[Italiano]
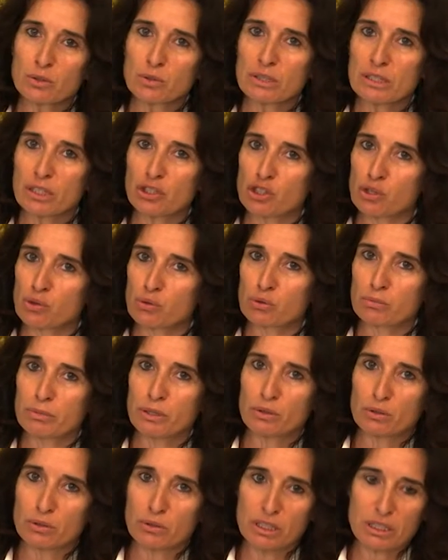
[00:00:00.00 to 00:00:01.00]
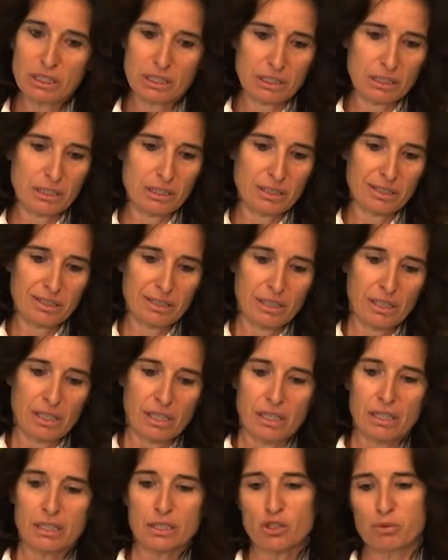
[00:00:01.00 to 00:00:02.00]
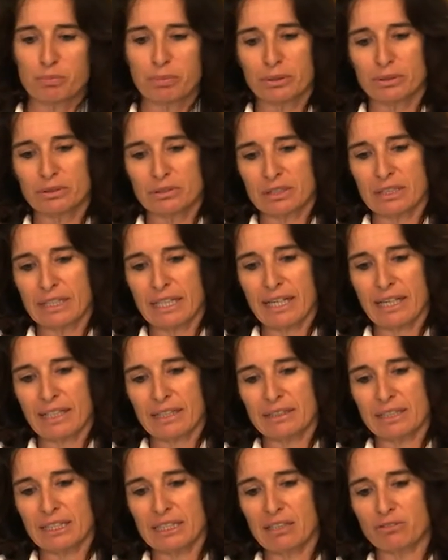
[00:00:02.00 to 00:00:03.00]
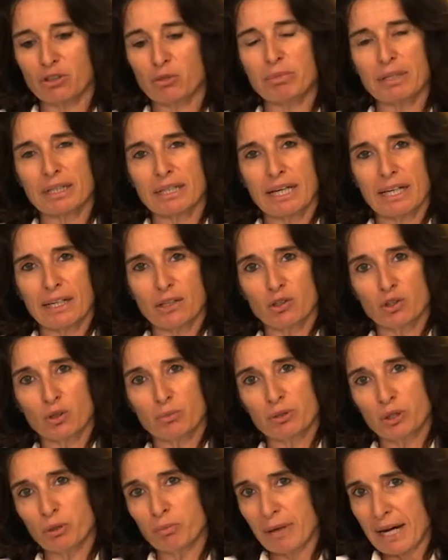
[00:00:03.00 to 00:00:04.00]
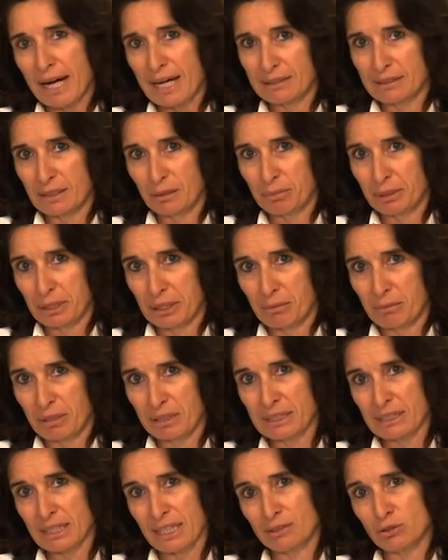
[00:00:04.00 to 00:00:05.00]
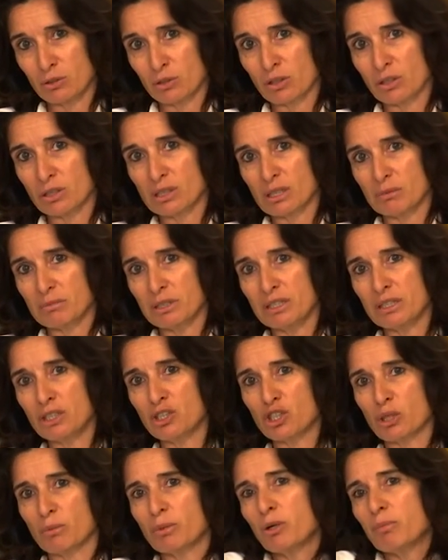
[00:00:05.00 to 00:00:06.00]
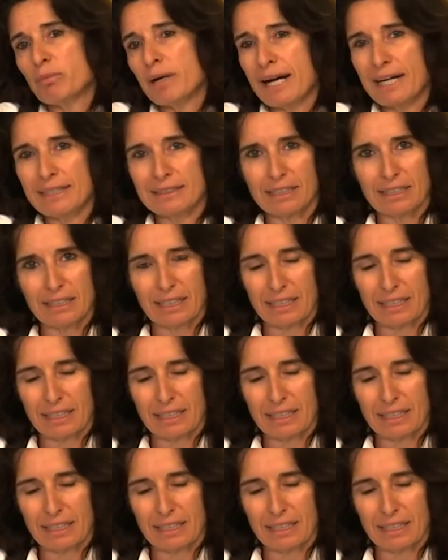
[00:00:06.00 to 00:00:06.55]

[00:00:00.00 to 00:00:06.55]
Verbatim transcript: non dice subito di sì, risponde ne devo parlare con mio padre prima, sento cosa mi dice mio padre,